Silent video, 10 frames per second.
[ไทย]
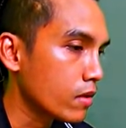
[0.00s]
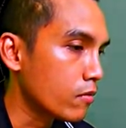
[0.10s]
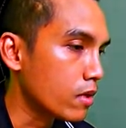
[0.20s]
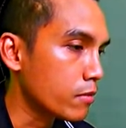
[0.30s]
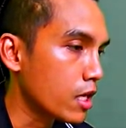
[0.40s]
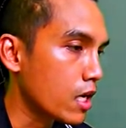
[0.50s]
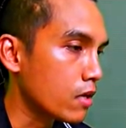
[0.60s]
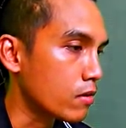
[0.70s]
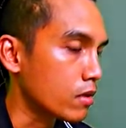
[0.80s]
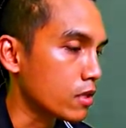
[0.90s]
ความยาก
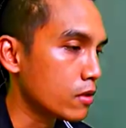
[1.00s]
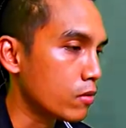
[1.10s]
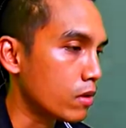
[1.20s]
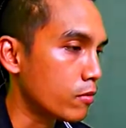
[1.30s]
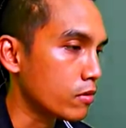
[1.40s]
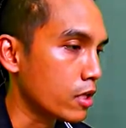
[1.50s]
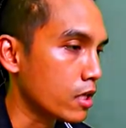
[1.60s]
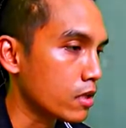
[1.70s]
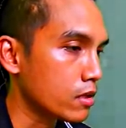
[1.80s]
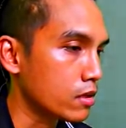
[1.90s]
ของไอ้ตัวพวก
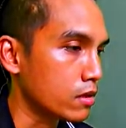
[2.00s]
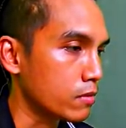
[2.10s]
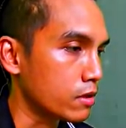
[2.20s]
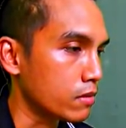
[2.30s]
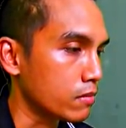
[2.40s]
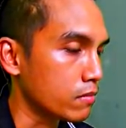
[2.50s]
นี้ก็คือมัน